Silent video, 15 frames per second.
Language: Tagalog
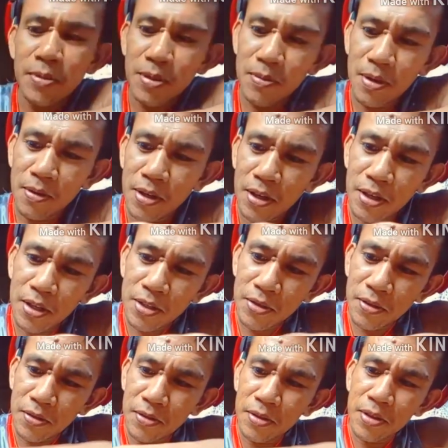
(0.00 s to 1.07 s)
May bawa ra
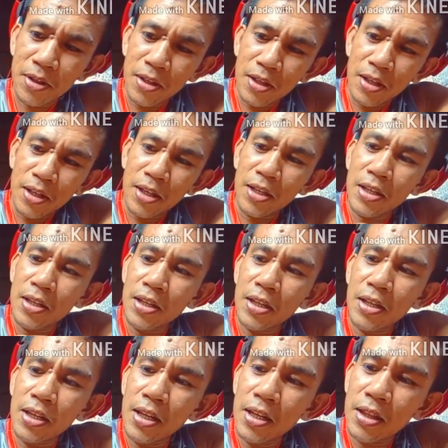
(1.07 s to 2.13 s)
ninyo ron. Kini
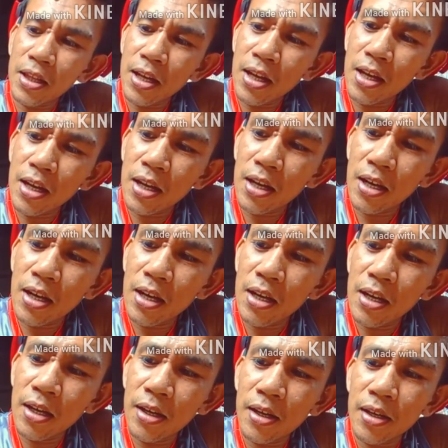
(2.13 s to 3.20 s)
dire dili ta
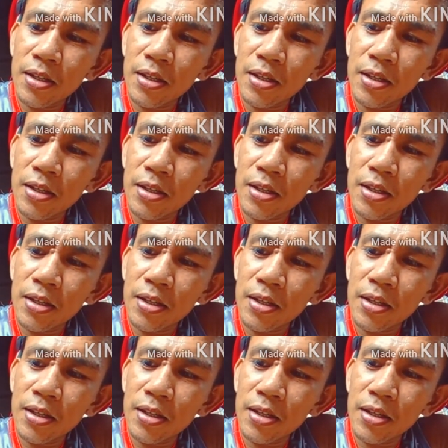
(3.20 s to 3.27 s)
ka